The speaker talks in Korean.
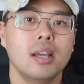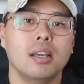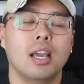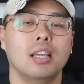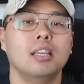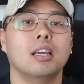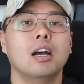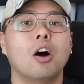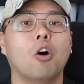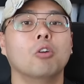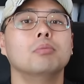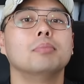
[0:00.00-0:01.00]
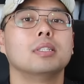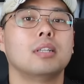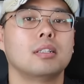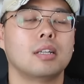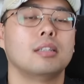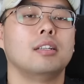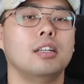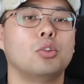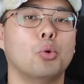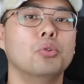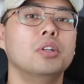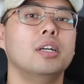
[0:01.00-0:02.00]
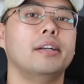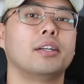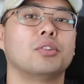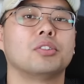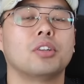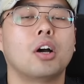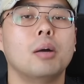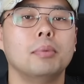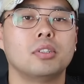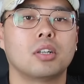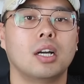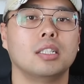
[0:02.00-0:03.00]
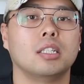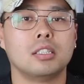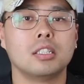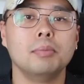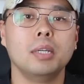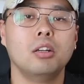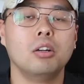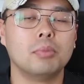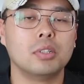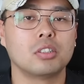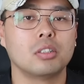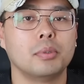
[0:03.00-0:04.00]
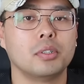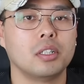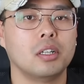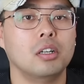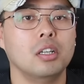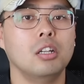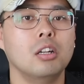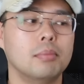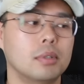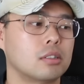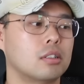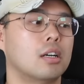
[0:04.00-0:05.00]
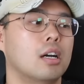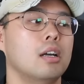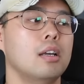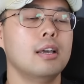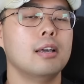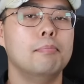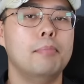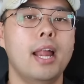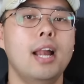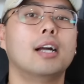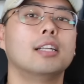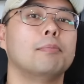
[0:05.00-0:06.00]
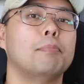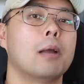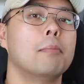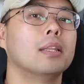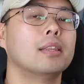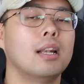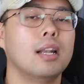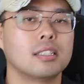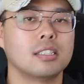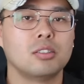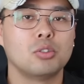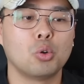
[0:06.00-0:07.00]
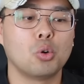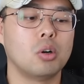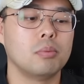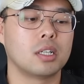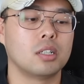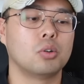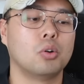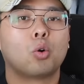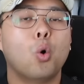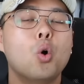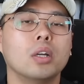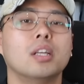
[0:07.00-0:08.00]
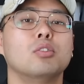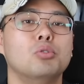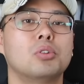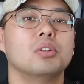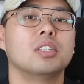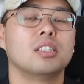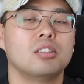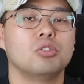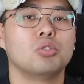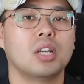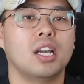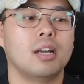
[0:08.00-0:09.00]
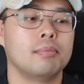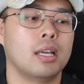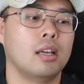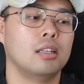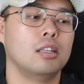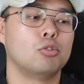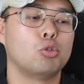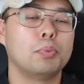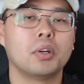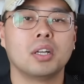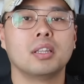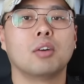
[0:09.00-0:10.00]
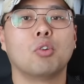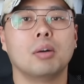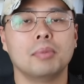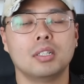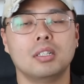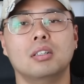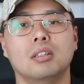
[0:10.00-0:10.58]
예, 이 억만장자들이 돈을 이렇게 또 써가면서까지 지금 이 일론 머스크 보세요. 일론 머스크가 매일같이 100만 달러씩 쏘고 네, 그리고 공화당 유권자들 중에 네, 이 투표를 한다고 하면은